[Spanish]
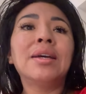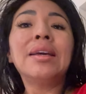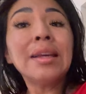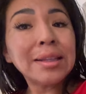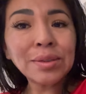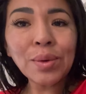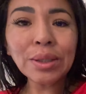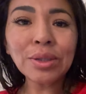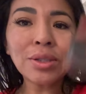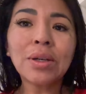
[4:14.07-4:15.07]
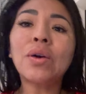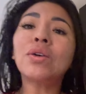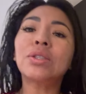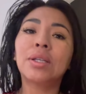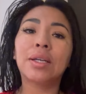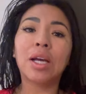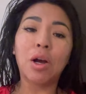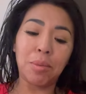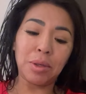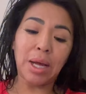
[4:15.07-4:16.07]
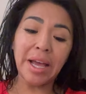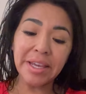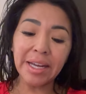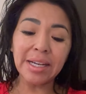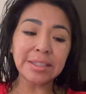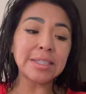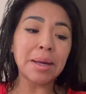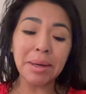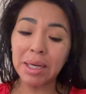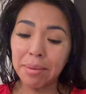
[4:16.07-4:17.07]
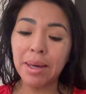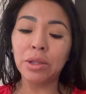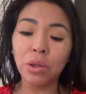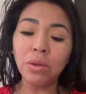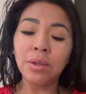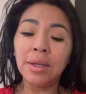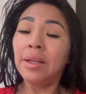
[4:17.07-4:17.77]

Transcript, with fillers: Y les cuento, chicos, que como ayer les estaba grabando,